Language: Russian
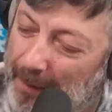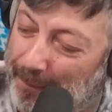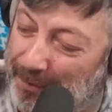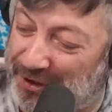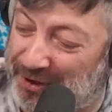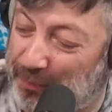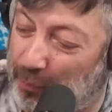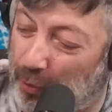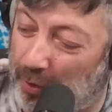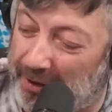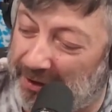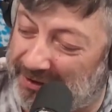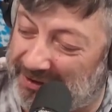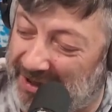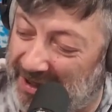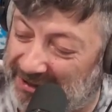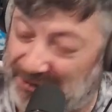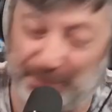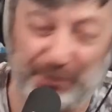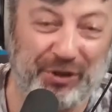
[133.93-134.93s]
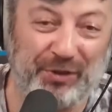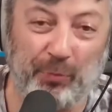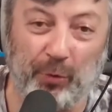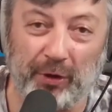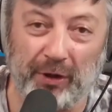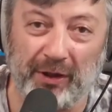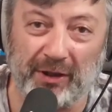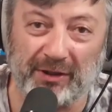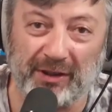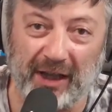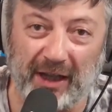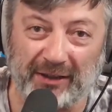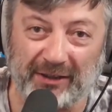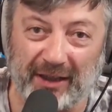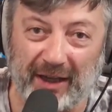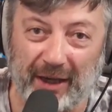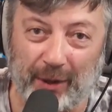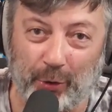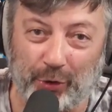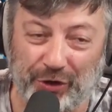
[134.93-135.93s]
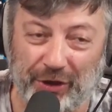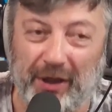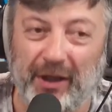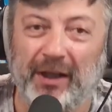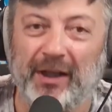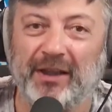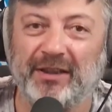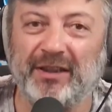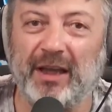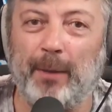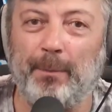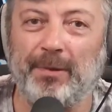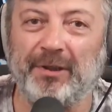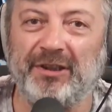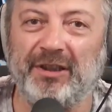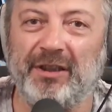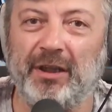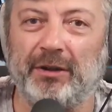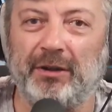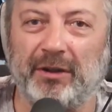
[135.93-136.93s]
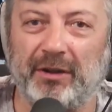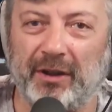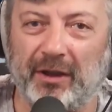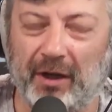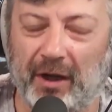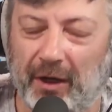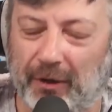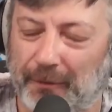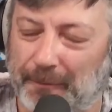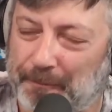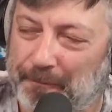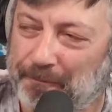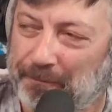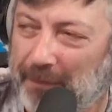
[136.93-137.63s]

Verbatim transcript: почему они злятся, почему они не злятся, короче, сам президент отыграл.